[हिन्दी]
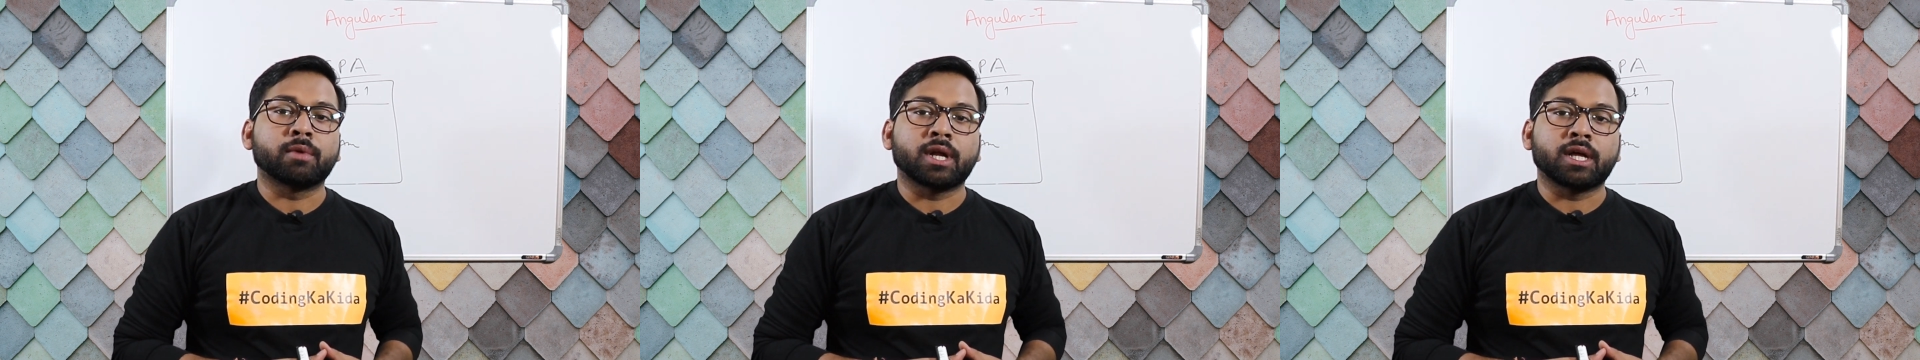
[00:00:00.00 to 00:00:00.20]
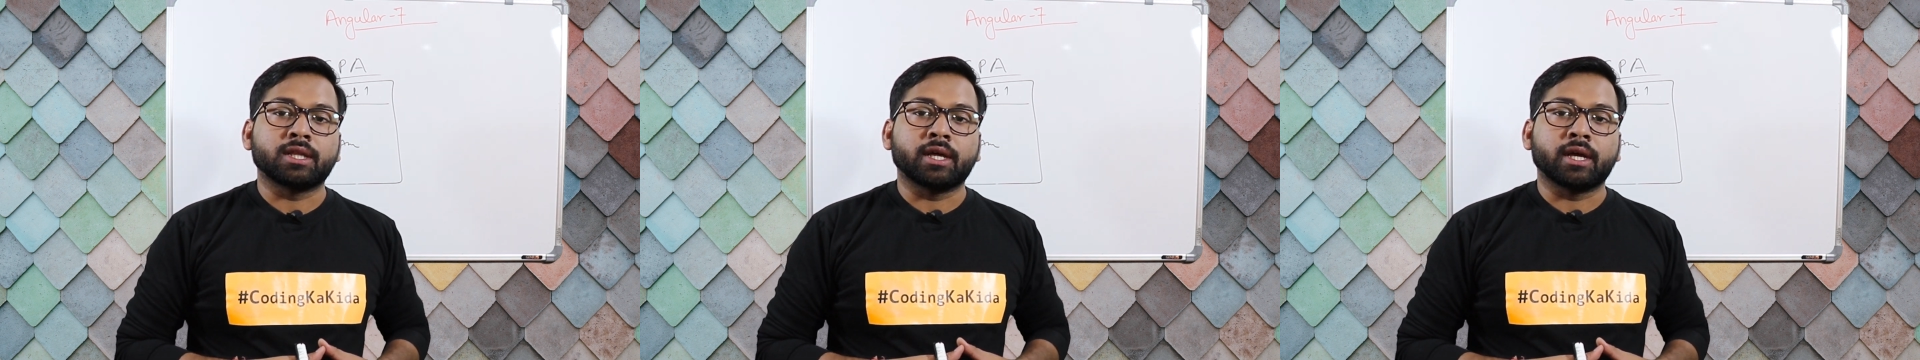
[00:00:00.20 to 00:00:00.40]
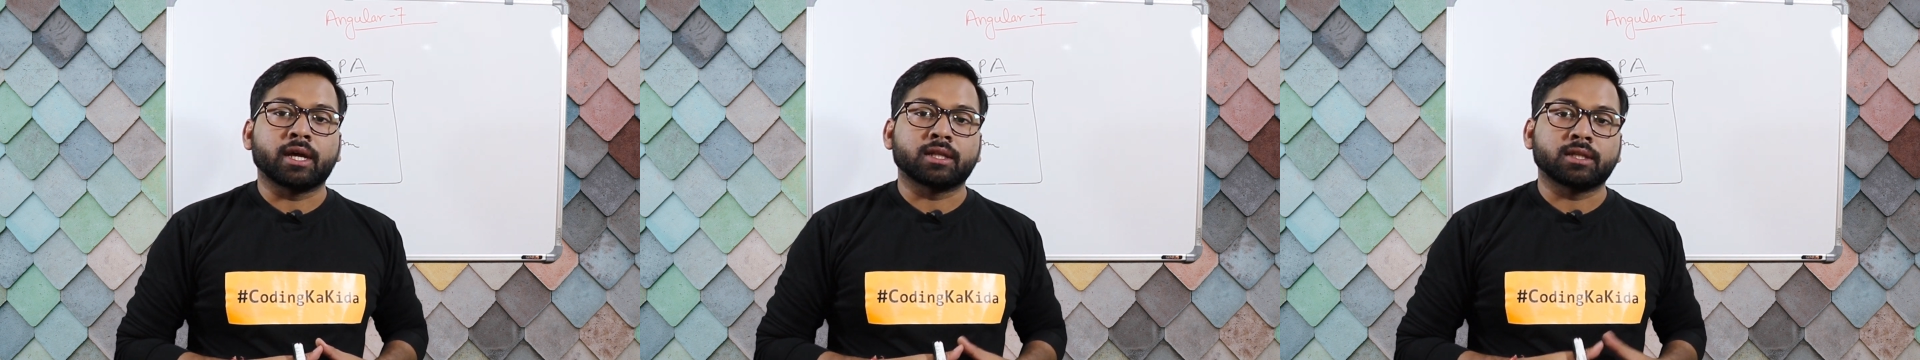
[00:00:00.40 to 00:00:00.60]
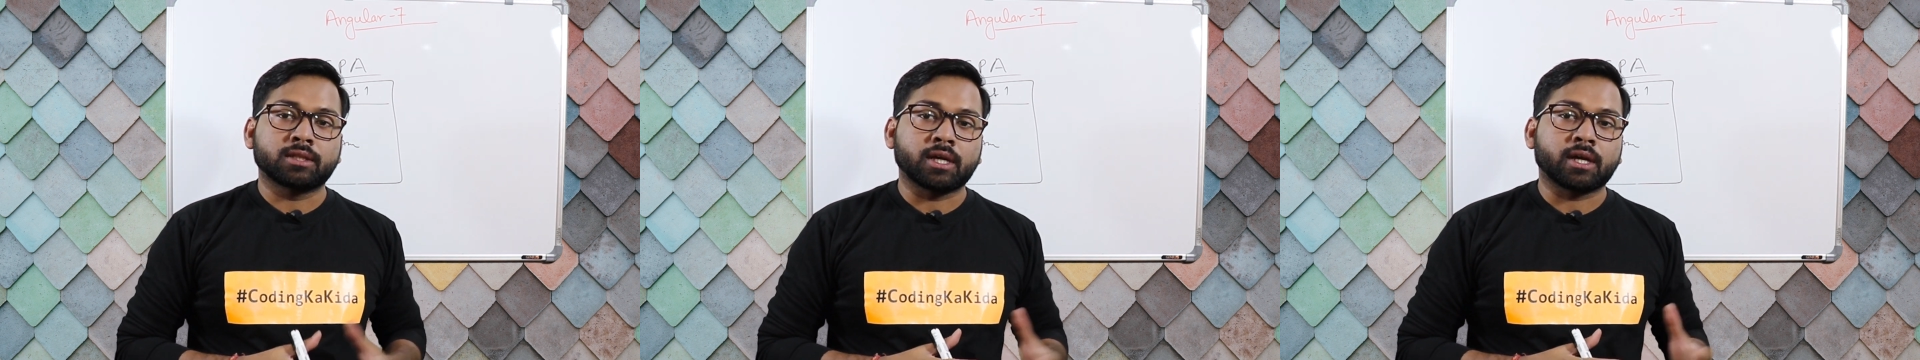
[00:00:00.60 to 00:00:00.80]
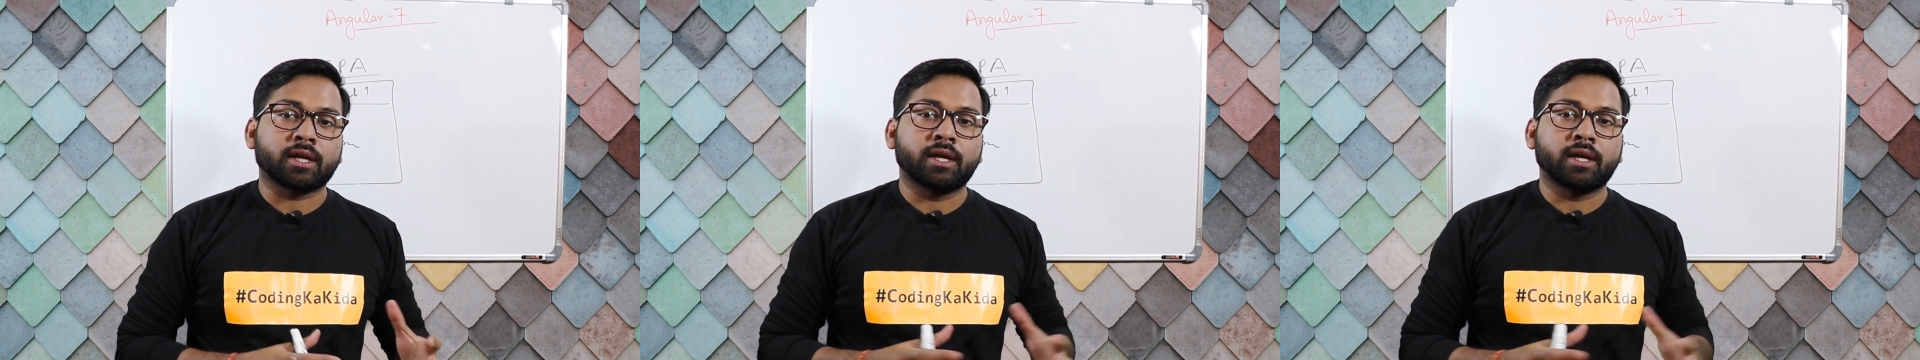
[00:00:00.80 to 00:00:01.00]
बना दिए गए थे
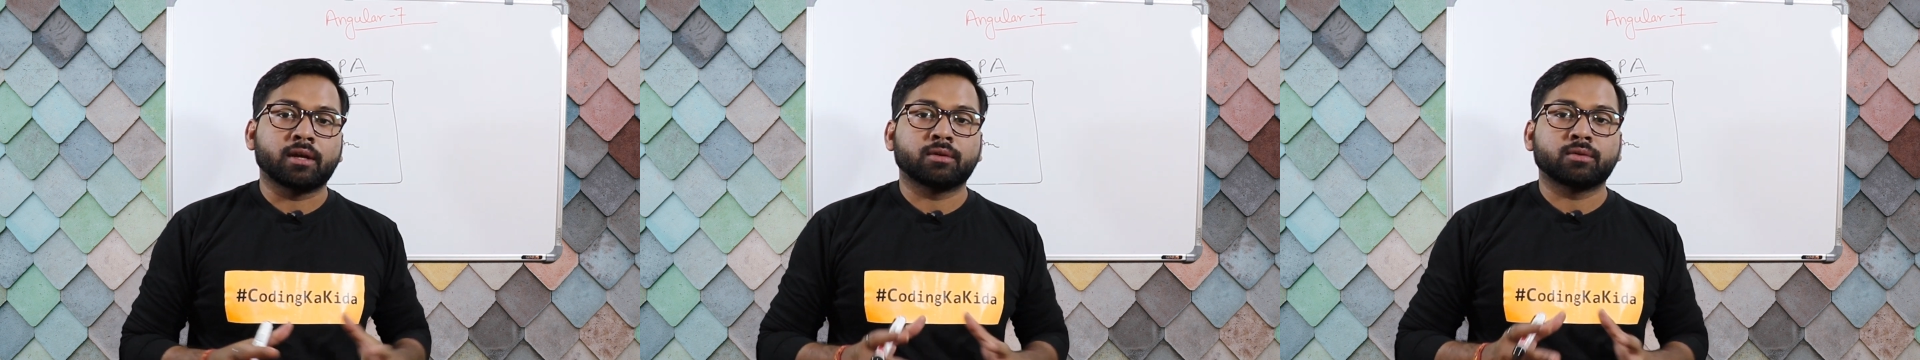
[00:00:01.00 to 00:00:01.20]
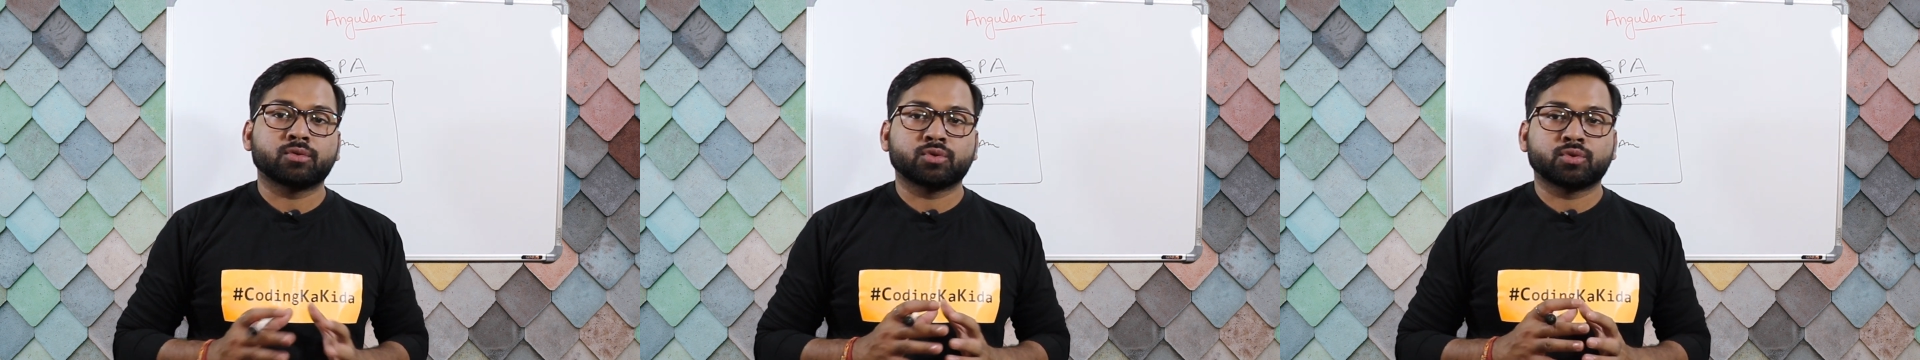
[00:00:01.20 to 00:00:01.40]
ताकि एक